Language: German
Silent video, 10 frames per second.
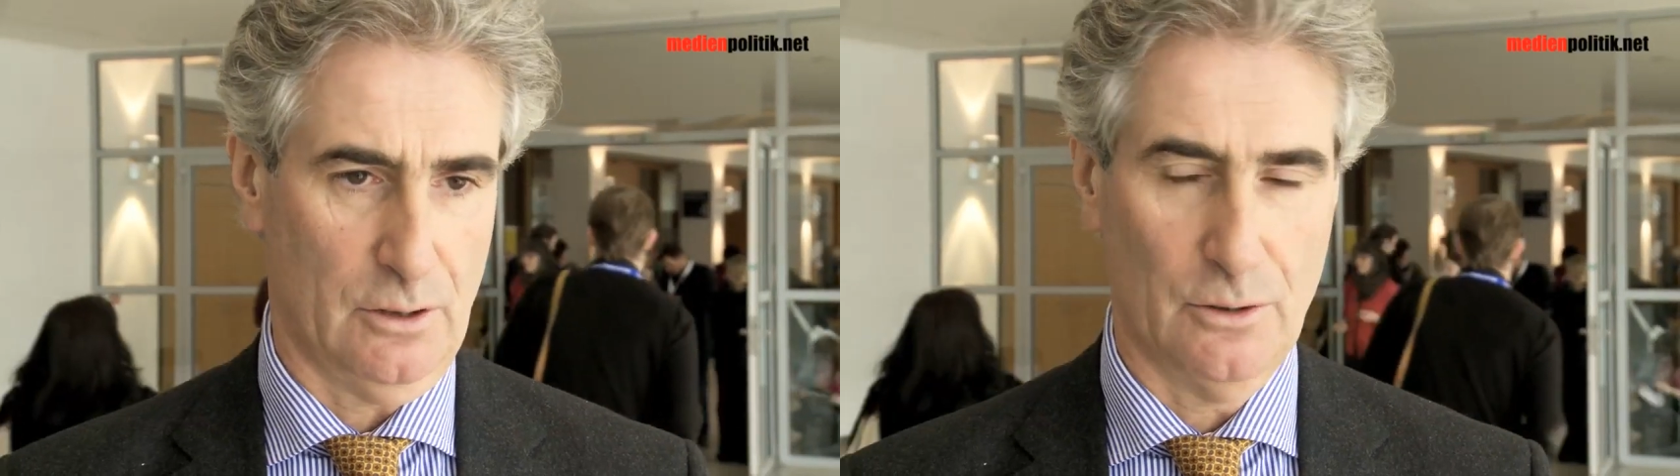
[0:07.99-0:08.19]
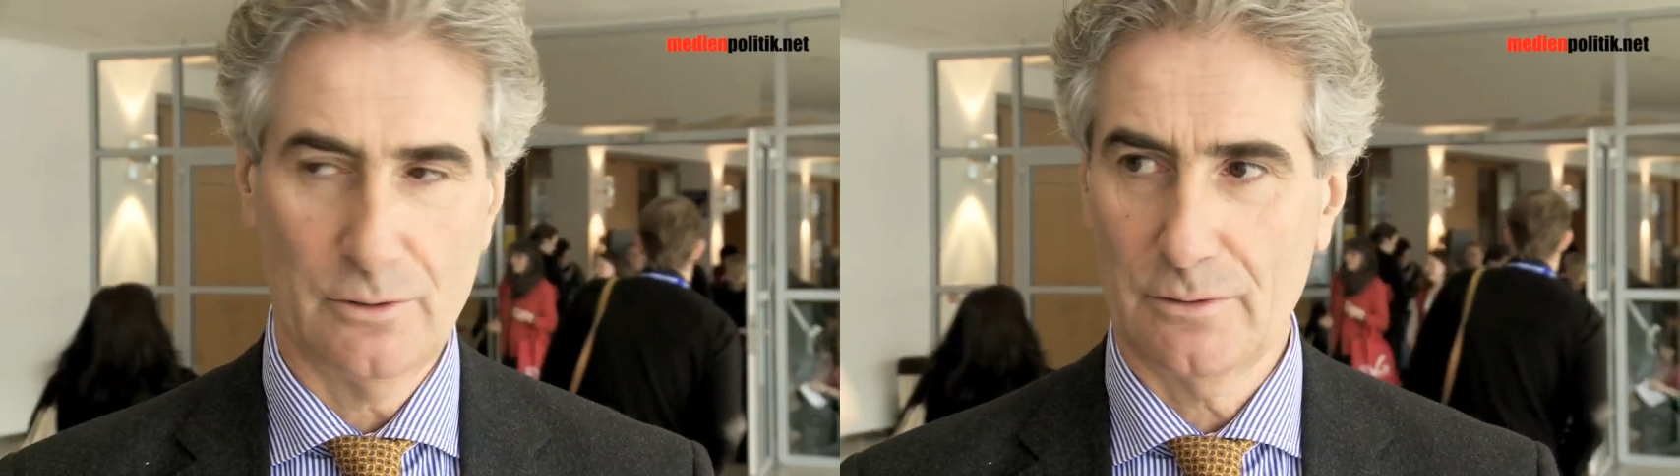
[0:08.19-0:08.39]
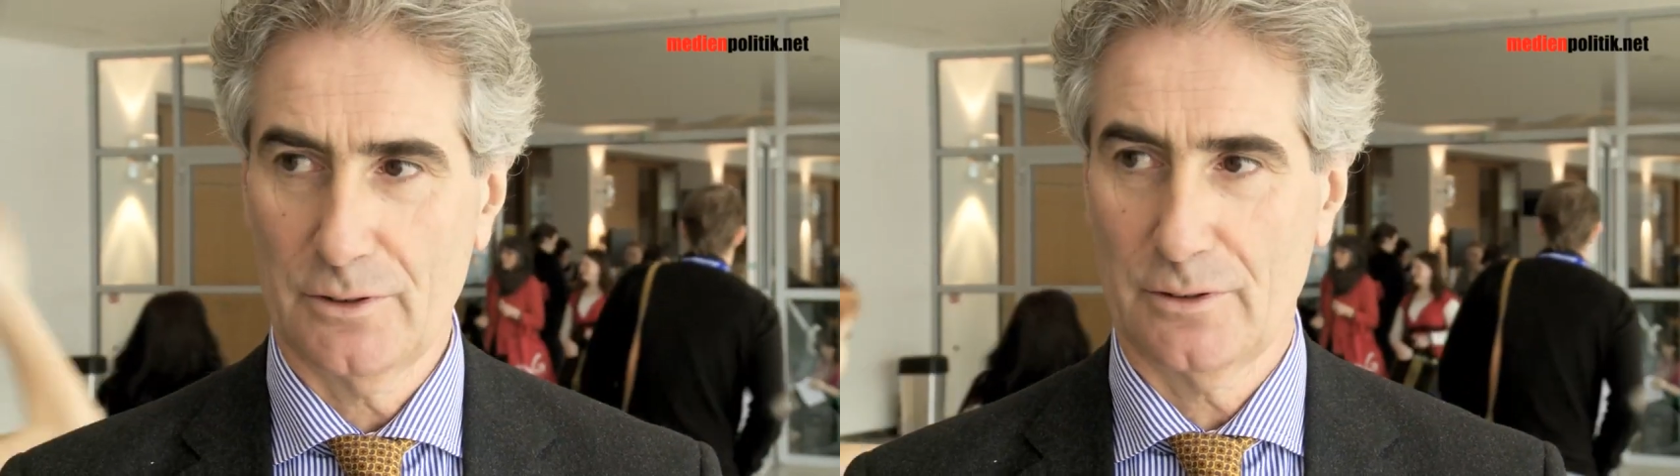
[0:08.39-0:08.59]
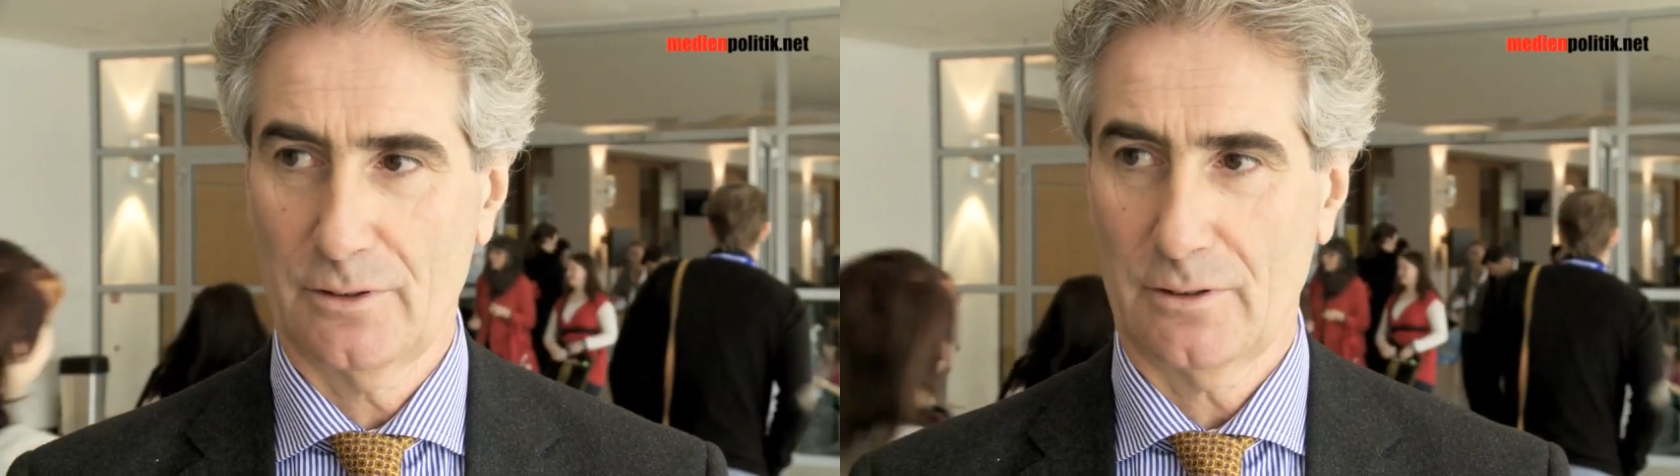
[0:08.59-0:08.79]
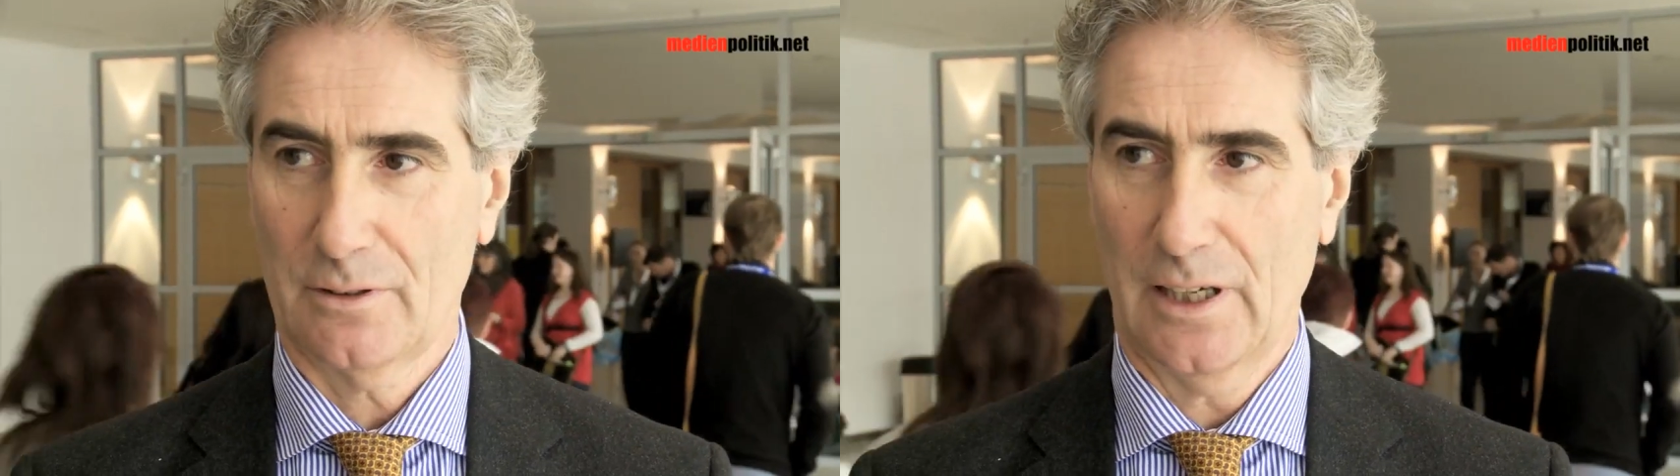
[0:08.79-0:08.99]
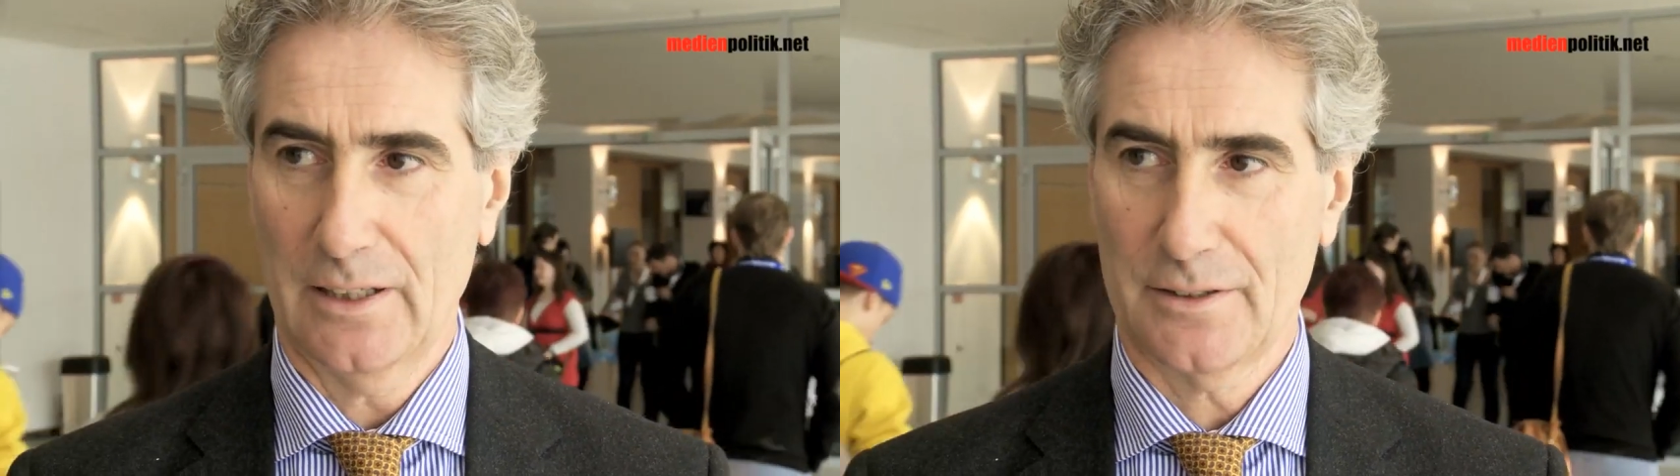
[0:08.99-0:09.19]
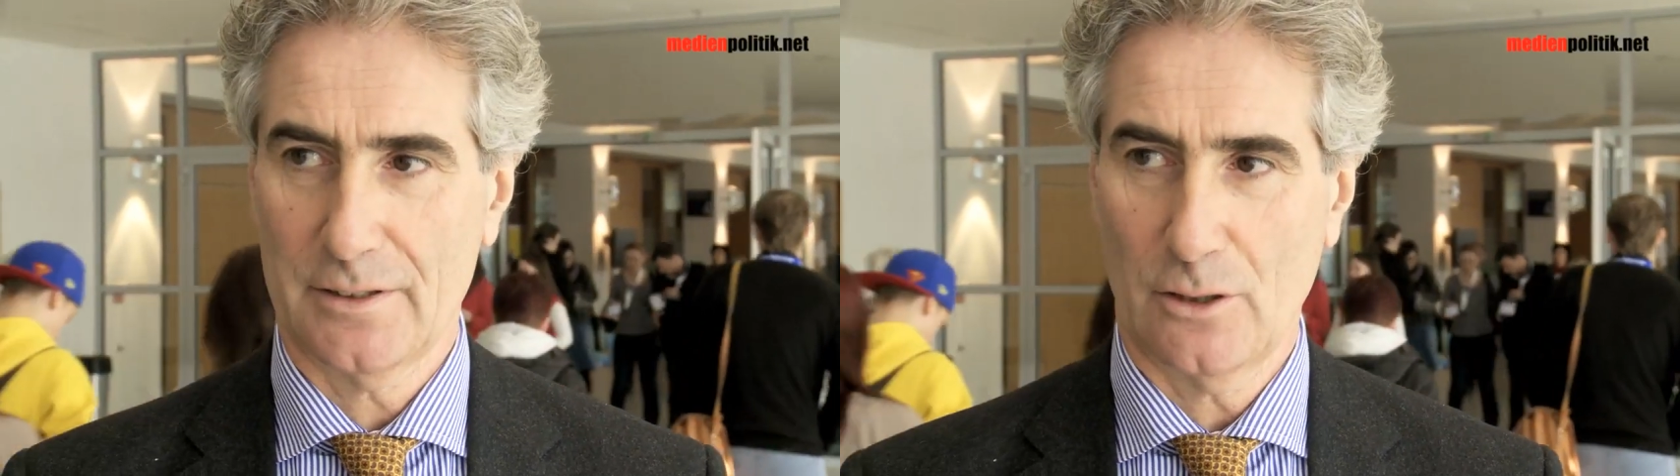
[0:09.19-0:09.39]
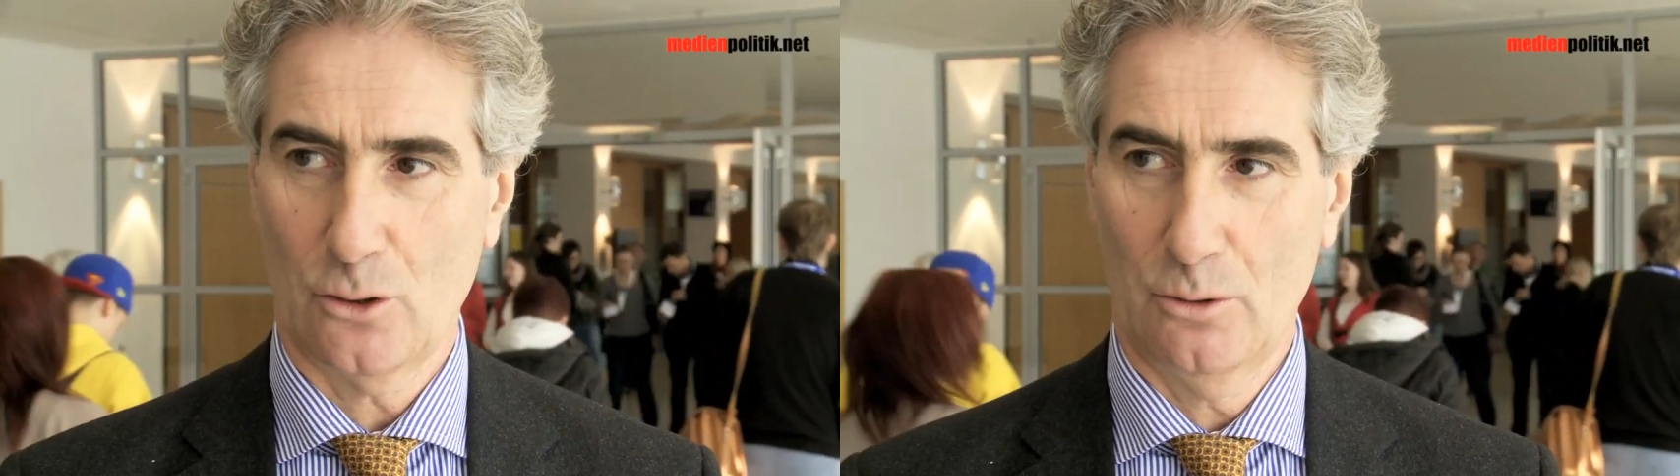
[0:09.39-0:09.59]
Uns geht es
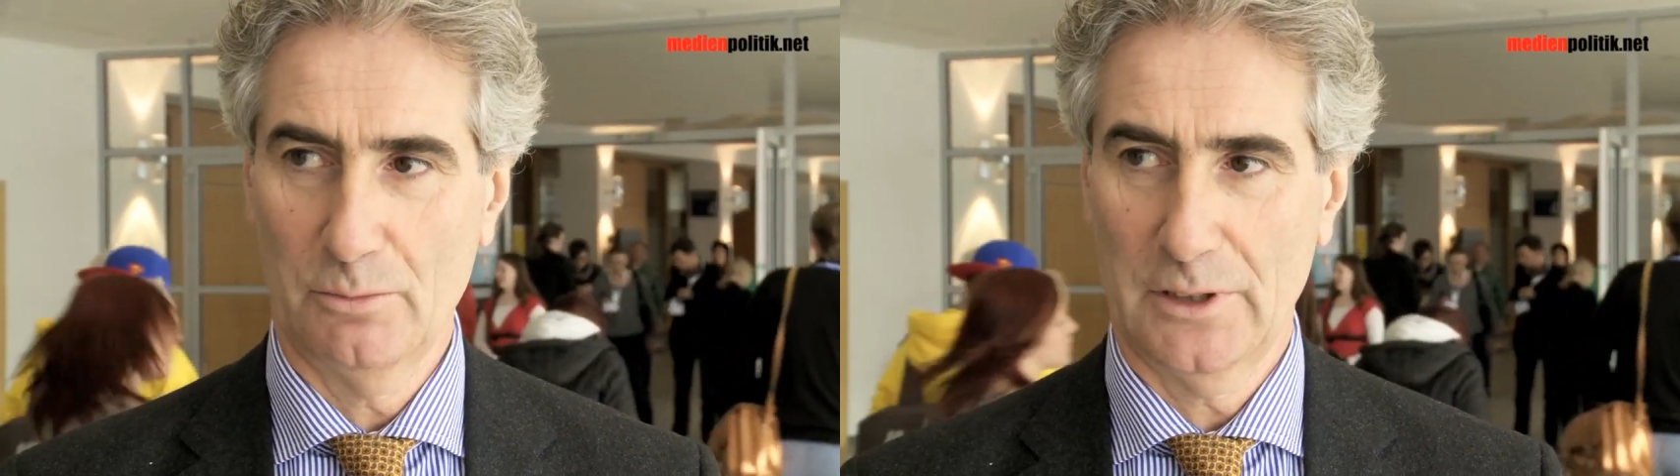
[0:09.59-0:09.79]
darum,